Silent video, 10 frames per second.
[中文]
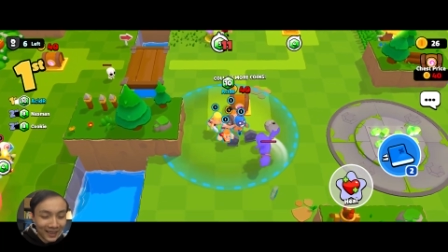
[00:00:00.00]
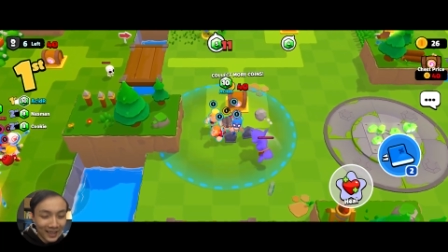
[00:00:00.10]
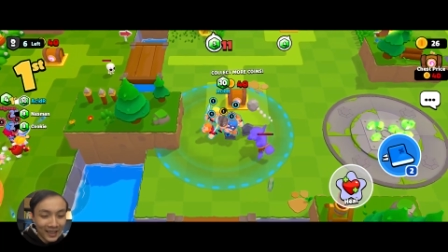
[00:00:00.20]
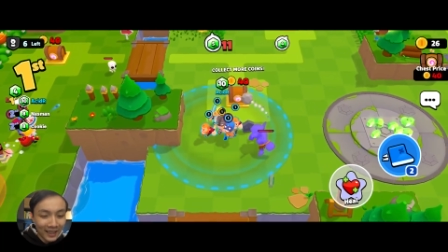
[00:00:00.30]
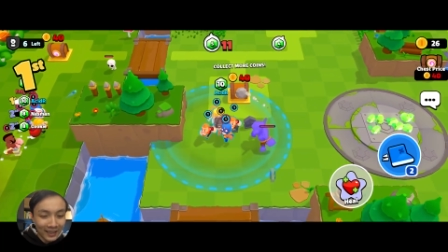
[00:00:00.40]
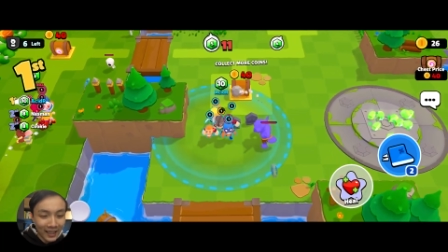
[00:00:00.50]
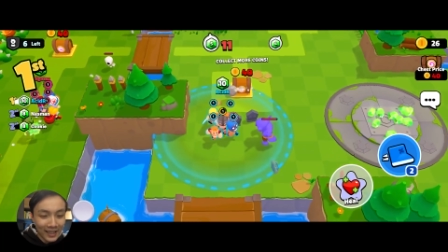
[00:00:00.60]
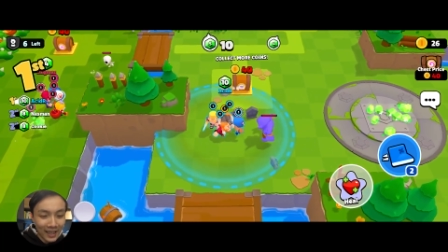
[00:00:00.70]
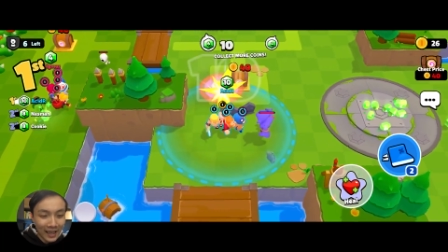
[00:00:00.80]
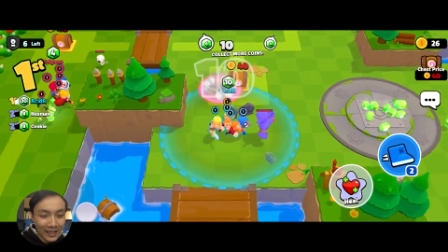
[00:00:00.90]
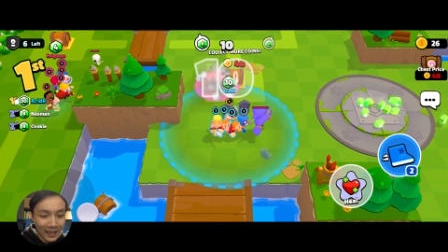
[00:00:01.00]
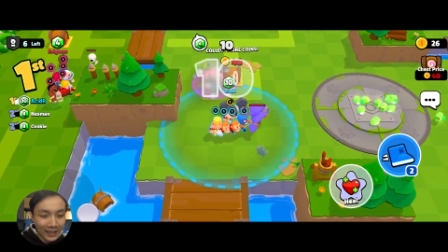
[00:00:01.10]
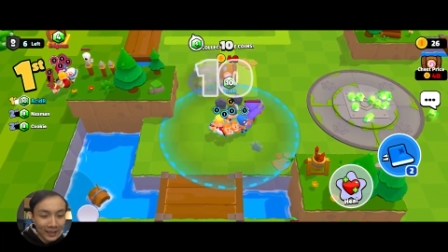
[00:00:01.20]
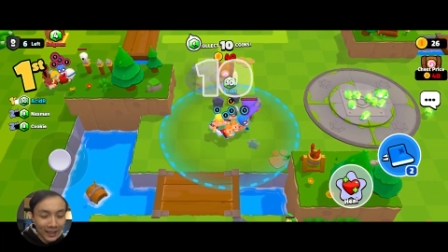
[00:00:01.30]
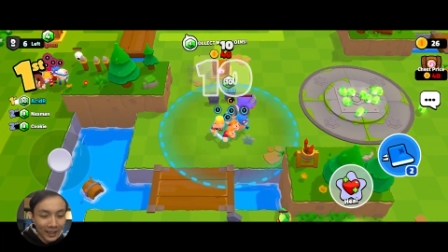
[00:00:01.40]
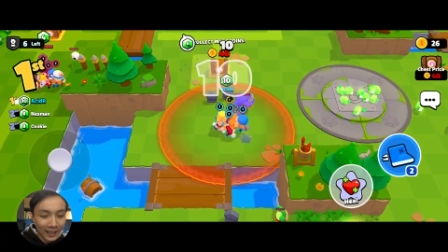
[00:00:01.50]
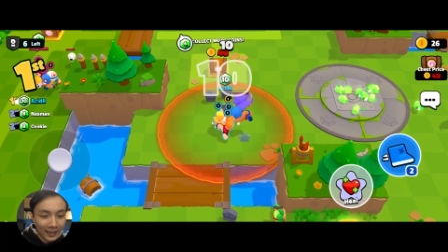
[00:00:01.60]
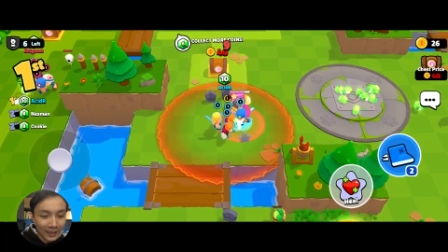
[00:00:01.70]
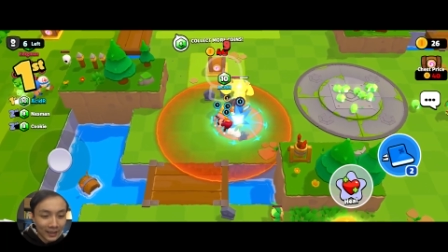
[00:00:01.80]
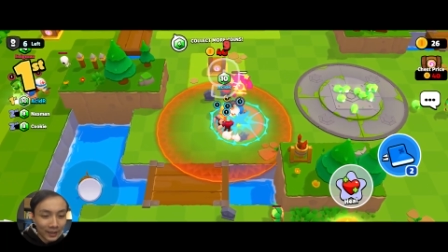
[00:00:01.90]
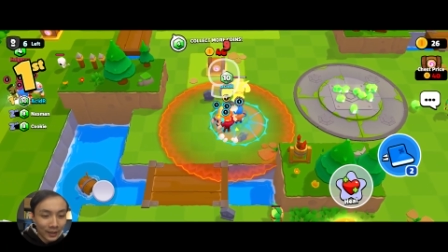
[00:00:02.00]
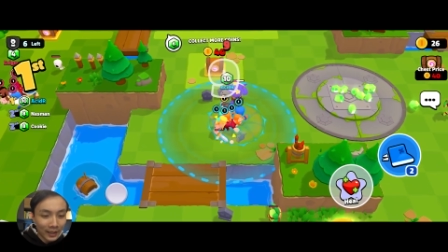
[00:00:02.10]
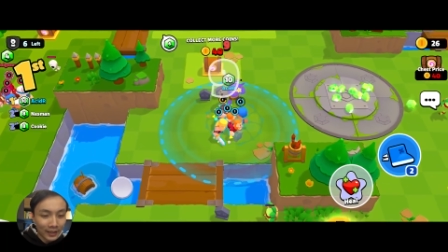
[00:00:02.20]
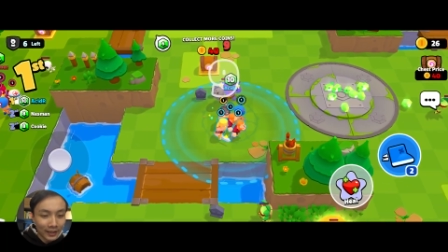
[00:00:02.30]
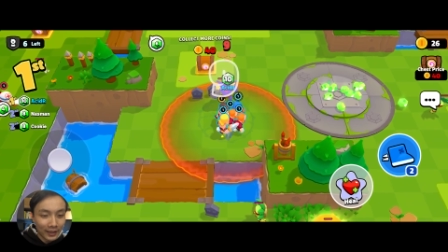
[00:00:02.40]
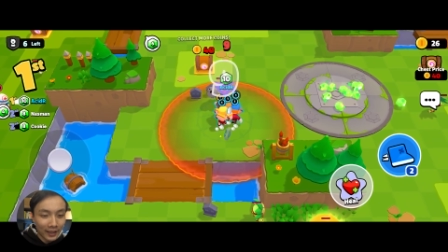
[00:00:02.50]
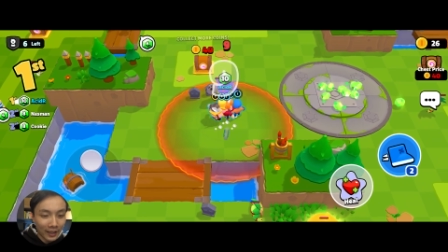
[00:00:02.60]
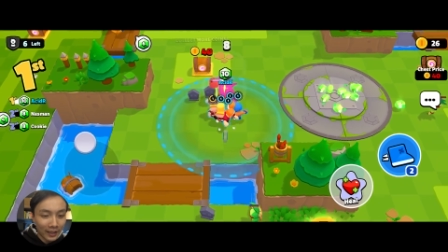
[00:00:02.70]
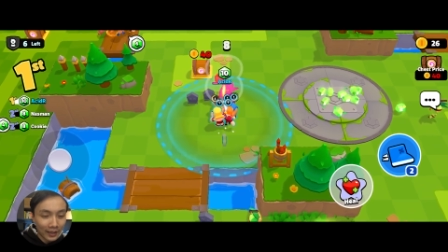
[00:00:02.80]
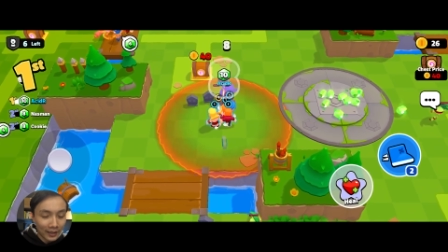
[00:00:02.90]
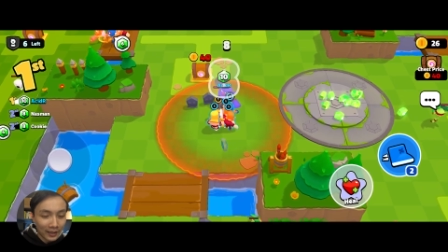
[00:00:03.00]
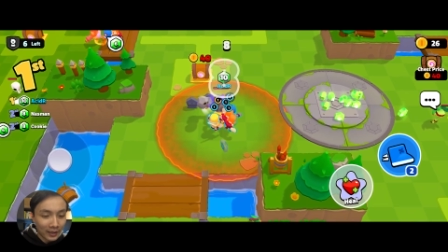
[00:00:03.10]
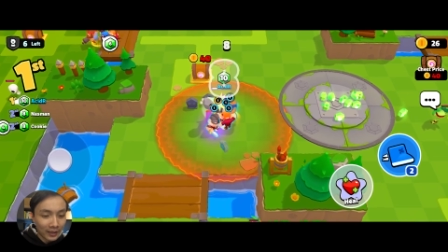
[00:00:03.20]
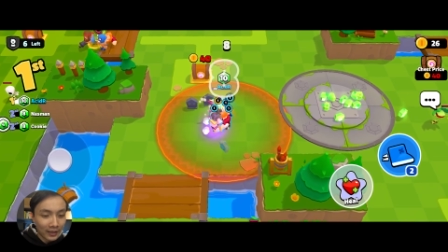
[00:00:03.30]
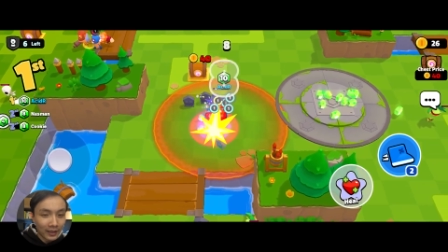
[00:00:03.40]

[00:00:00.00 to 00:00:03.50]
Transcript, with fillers: 而且要停下来才能那个，有